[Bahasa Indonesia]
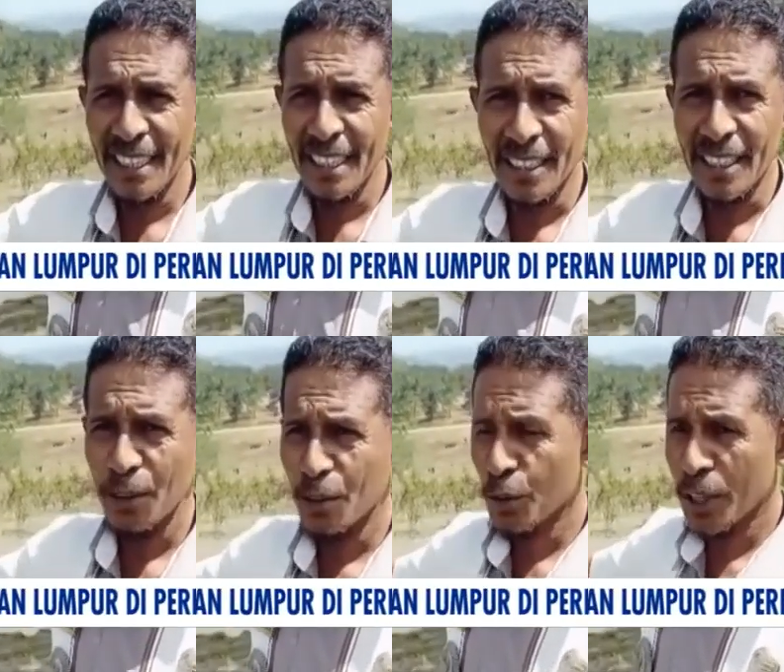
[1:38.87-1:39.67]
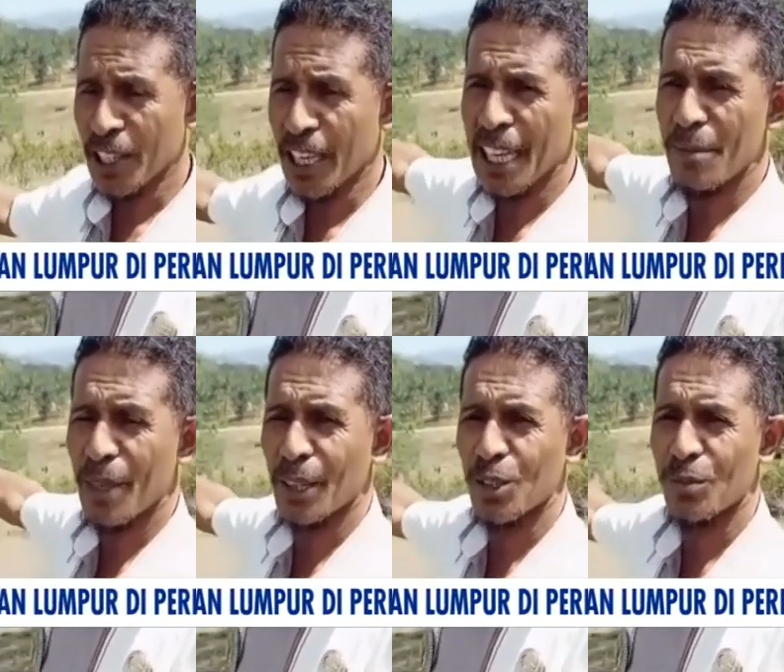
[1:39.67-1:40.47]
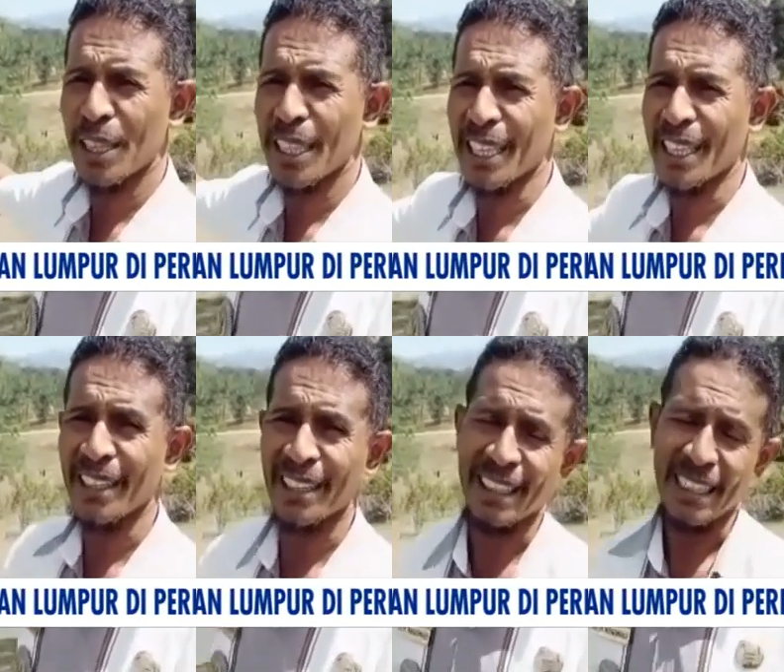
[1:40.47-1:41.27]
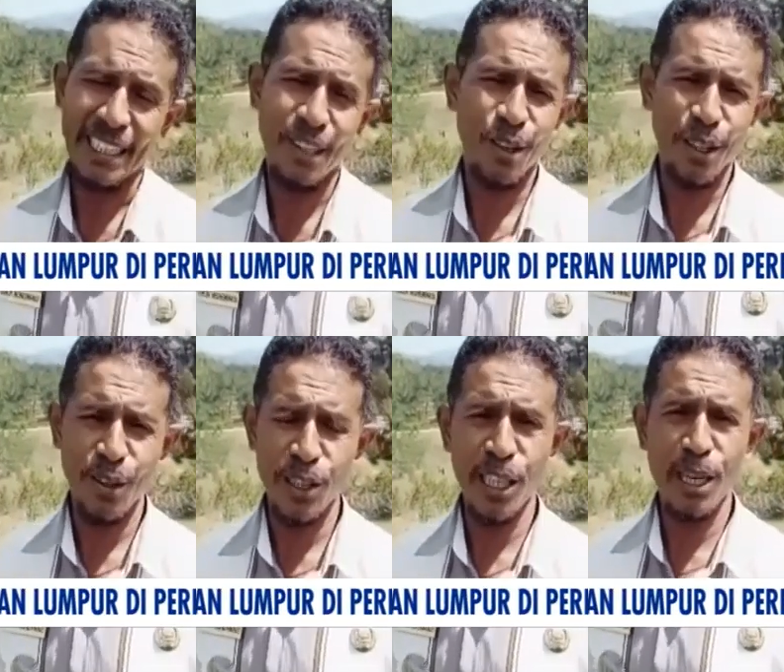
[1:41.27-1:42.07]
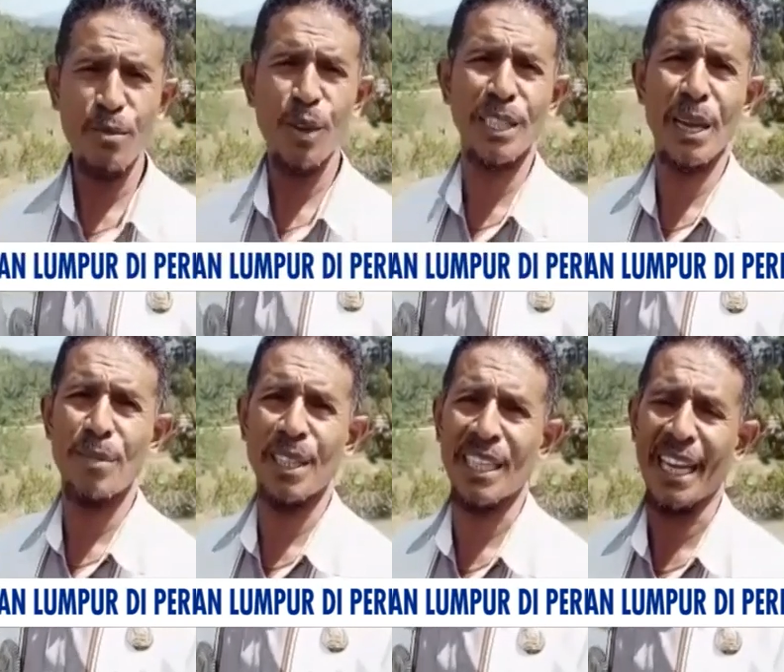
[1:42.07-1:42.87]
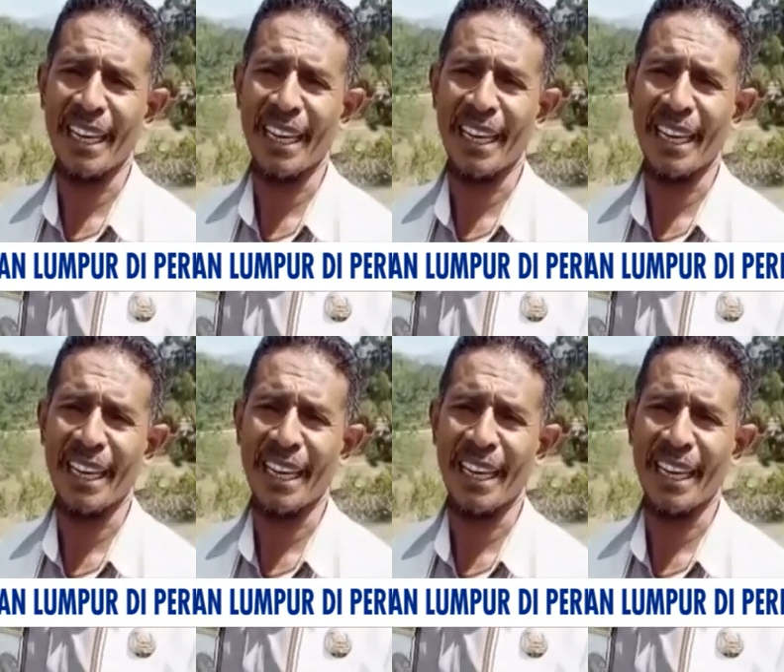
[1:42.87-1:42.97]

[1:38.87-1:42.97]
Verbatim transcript: jadi untuk ke sana 500 meter kita orang Indonesia tidak mungkin sampai di sana